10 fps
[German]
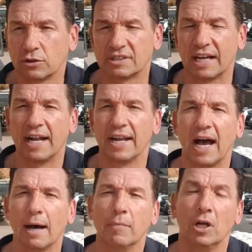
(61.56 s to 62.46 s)
dann zu zahlen
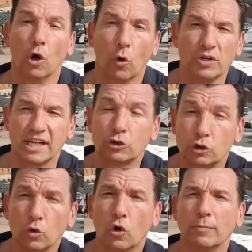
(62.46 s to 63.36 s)
haben. Und
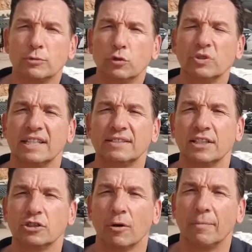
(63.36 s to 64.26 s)
dazu kommen
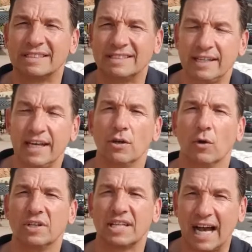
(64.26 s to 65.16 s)
zusätzlich nochmal 10
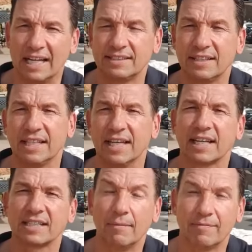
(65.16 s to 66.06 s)
und 13, je
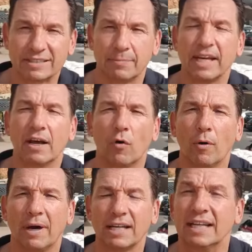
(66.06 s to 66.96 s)
nachdem, was man
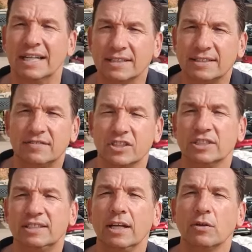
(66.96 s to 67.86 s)
erworben hat,
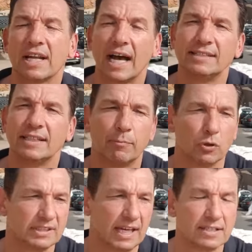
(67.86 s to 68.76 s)
zwischen 10 und 13
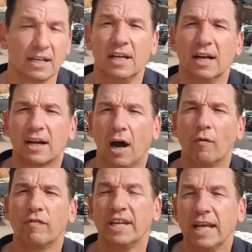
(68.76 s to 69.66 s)
Prozent
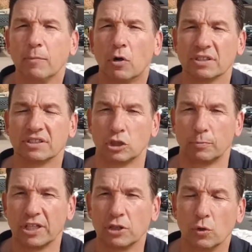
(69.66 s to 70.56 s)
Kaufnebenkosten,
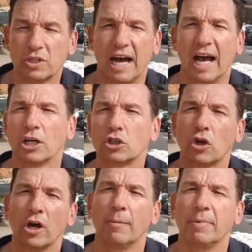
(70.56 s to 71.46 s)
sprich Notar,
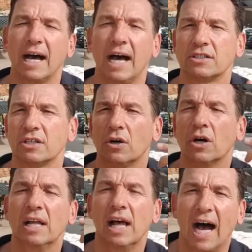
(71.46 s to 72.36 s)
Steuerberater,
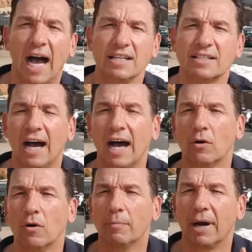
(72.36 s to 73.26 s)

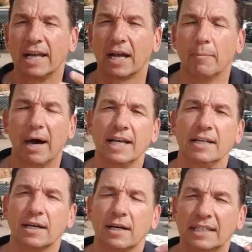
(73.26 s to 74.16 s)
Eintragung bei der
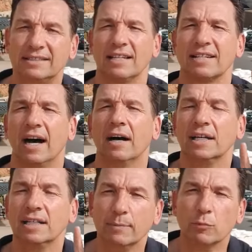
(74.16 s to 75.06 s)
Gemeinde etc.
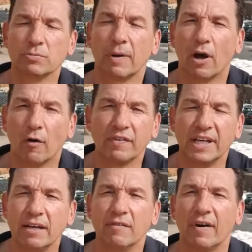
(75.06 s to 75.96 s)
Die muss man auf
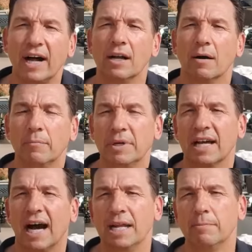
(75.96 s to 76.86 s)
jeden Fall mit
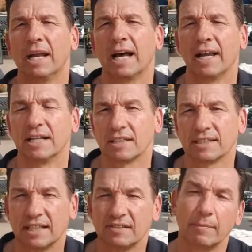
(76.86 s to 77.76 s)
einplanen. Also
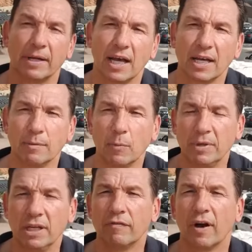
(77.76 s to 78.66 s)
das heißt, wenn man eine
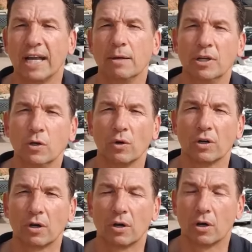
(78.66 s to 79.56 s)
Immobilie für eine
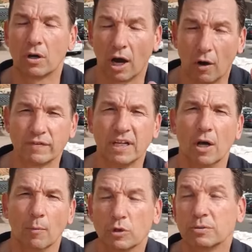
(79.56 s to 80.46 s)
Million kauft,
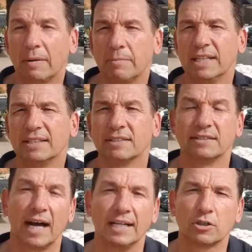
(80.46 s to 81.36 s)
muss man
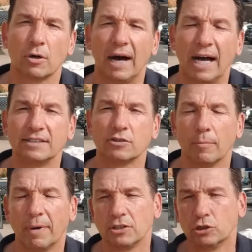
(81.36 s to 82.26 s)
mindestens 1,1
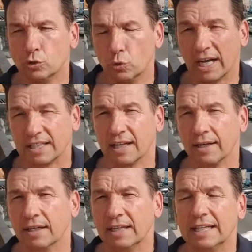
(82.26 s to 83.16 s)
nochmal
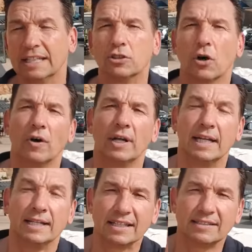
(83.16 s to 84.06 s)
zurechnen. So,
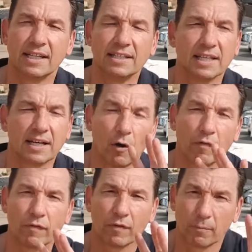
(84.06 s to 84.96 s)
das sind die
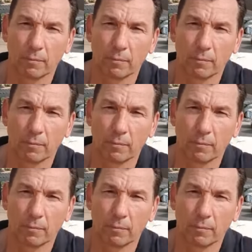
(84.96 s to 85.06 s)
Kauf